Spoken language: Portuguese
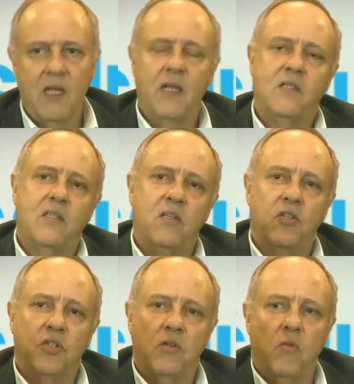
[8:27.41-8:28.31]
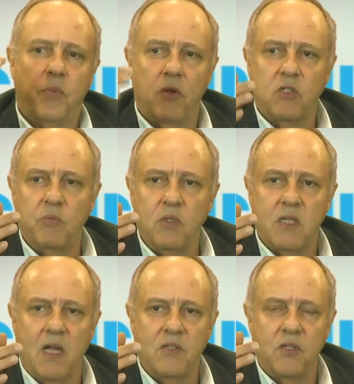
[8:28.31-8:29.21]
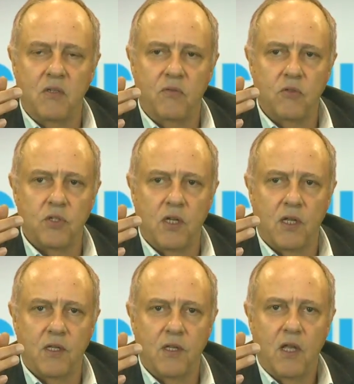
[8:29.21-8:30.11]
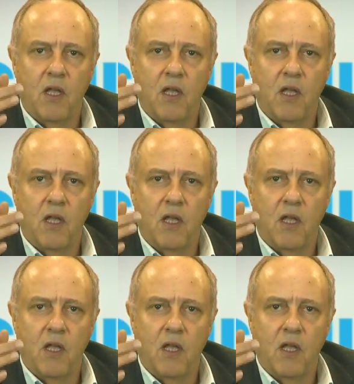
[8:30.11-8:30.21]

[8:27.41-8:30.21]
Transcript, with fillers: exige o próximo slide aí, viu, Xerec?